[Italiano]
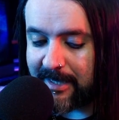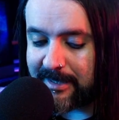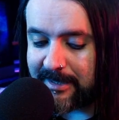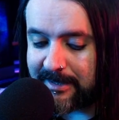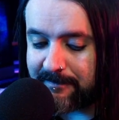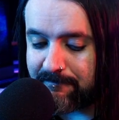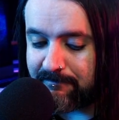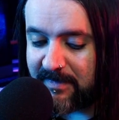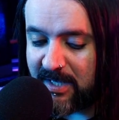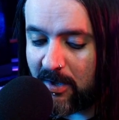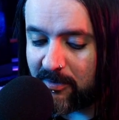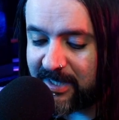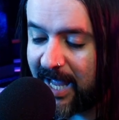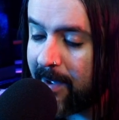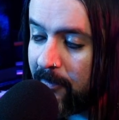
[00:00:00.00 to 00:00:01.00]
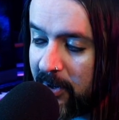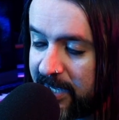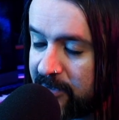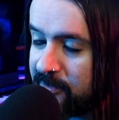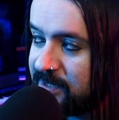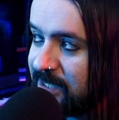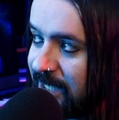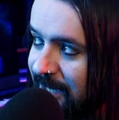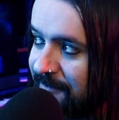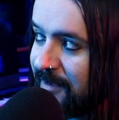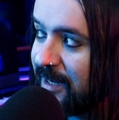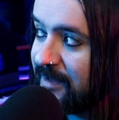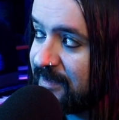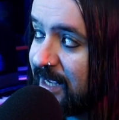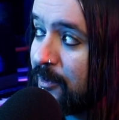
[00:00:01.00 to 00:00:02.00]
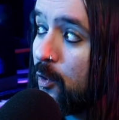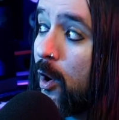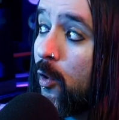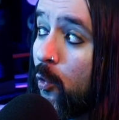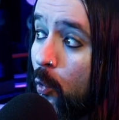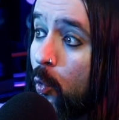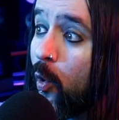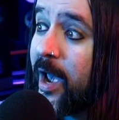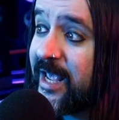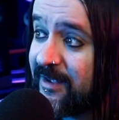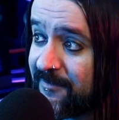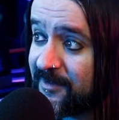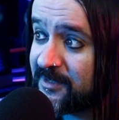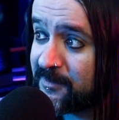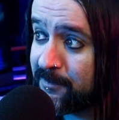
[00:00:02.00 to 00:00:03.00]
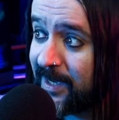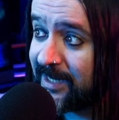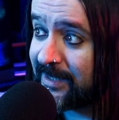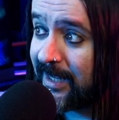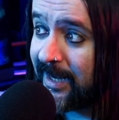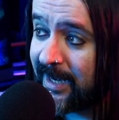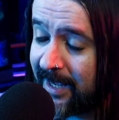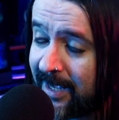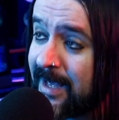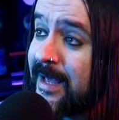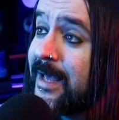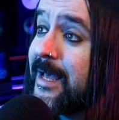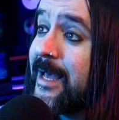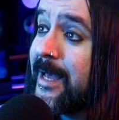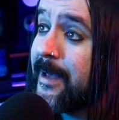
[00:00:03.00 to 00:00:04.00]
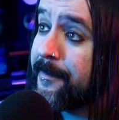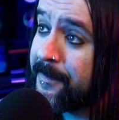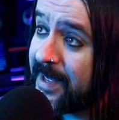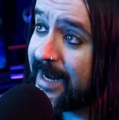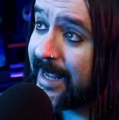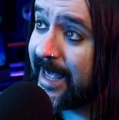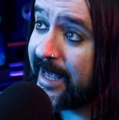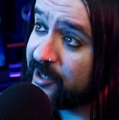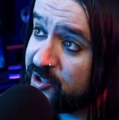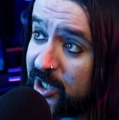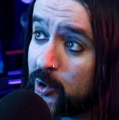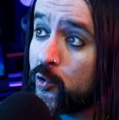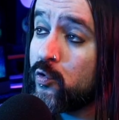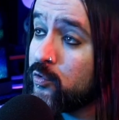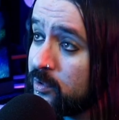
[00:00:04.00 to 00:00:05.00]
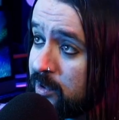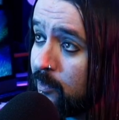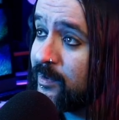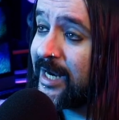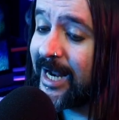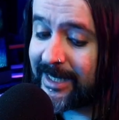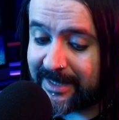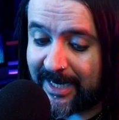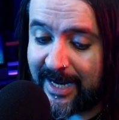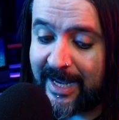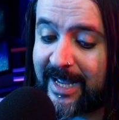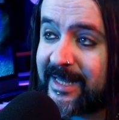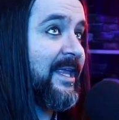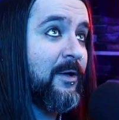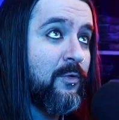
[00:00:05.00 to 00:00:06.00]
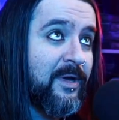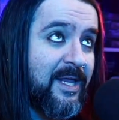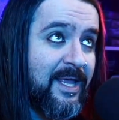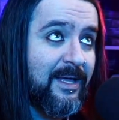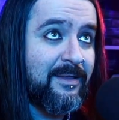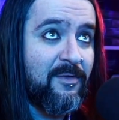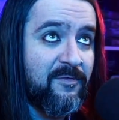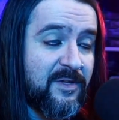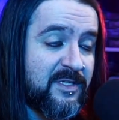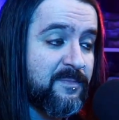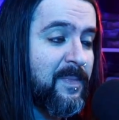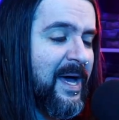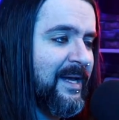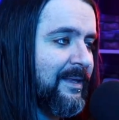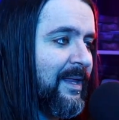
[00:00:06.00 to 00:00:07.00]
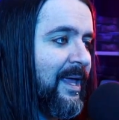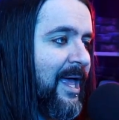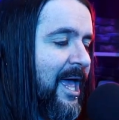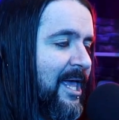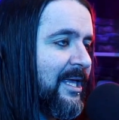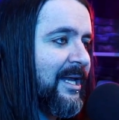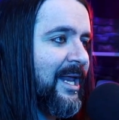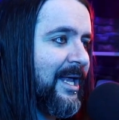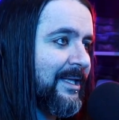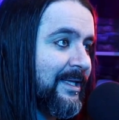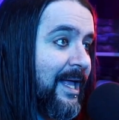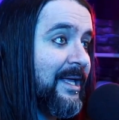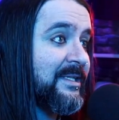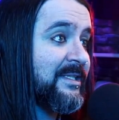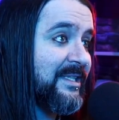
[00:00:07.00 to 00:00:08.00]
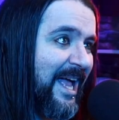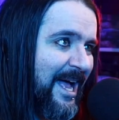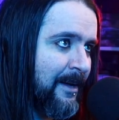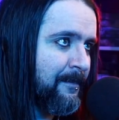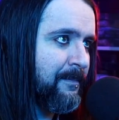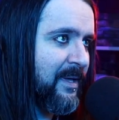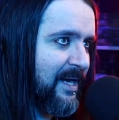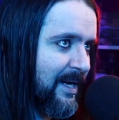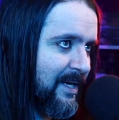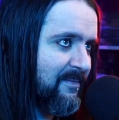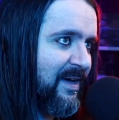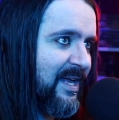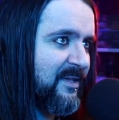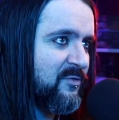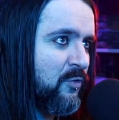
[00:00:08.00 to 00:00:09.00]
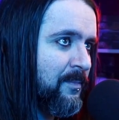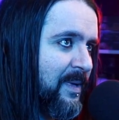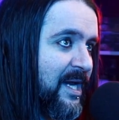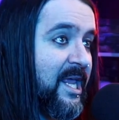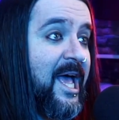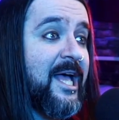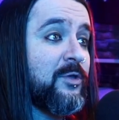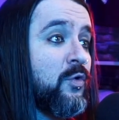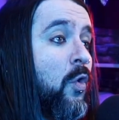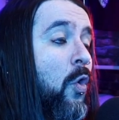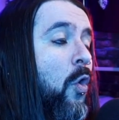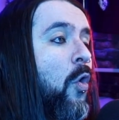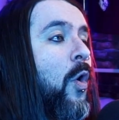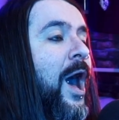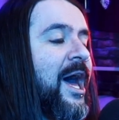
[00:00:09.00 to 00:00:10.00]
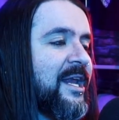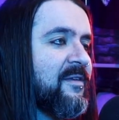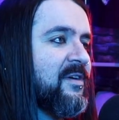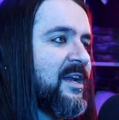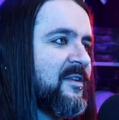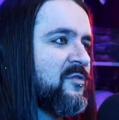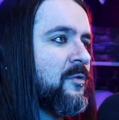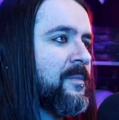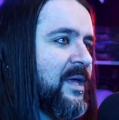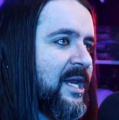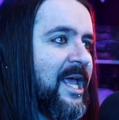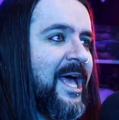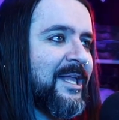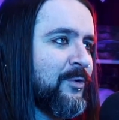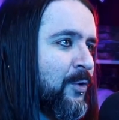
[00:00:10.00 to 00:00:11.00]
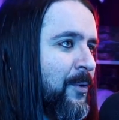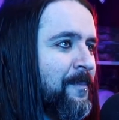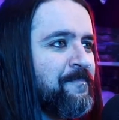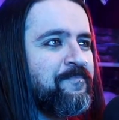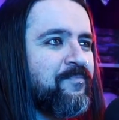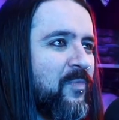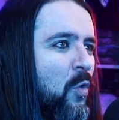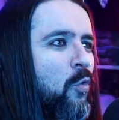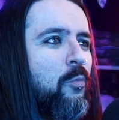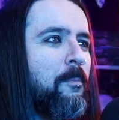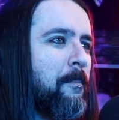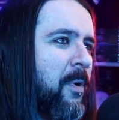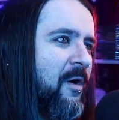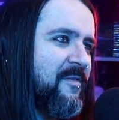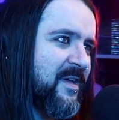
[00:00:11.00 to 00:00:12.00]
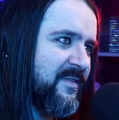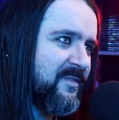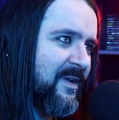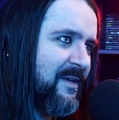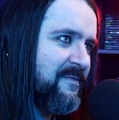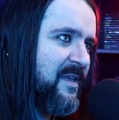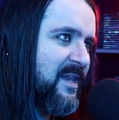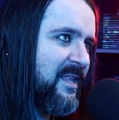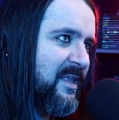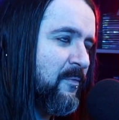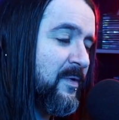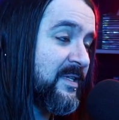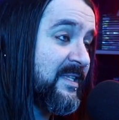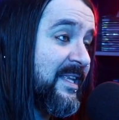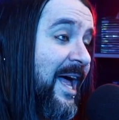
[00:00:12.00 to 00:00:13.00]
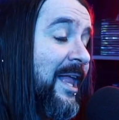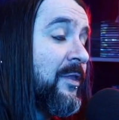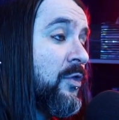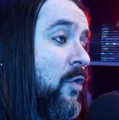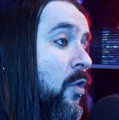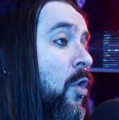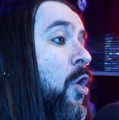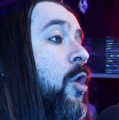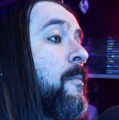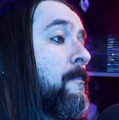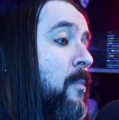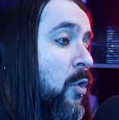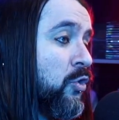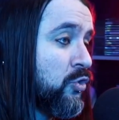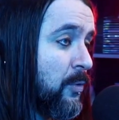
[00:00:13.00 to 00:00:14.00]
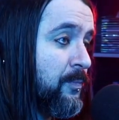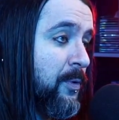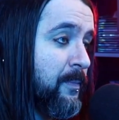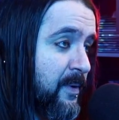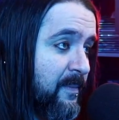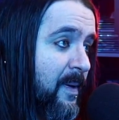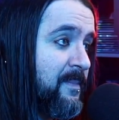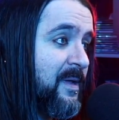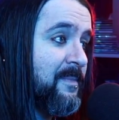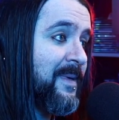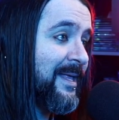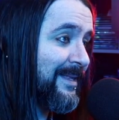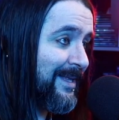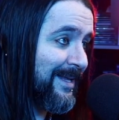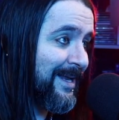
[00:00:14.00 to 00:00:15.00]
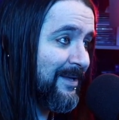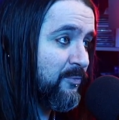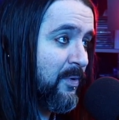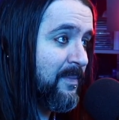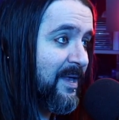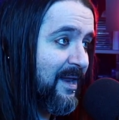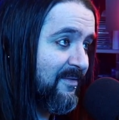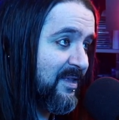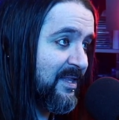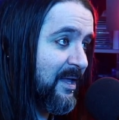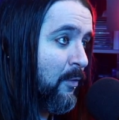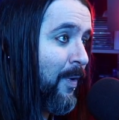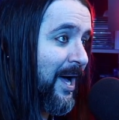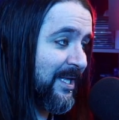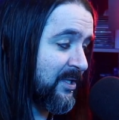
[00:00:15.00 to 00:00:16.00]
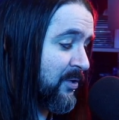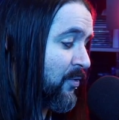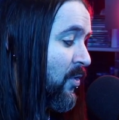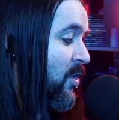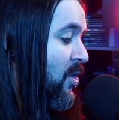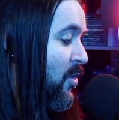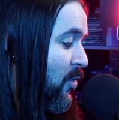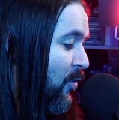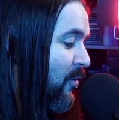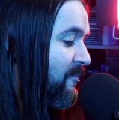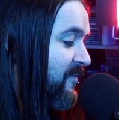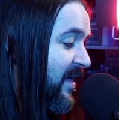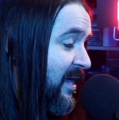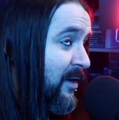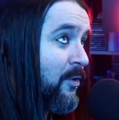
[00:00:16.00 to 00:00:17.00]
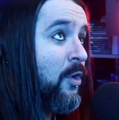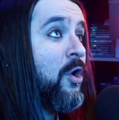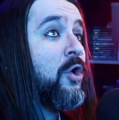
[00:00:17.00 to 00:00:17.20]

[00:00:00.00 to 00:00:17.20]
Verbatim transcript: eh, io temo che non si riferiscano a quei first party lì perché c'è tutta un'altra categoria di first party che in realtà sta per arrivare sul mercato o arriverà sul mercato un po' verso la fine di quest'anno, molto più probabilmente nel 2024, ovvero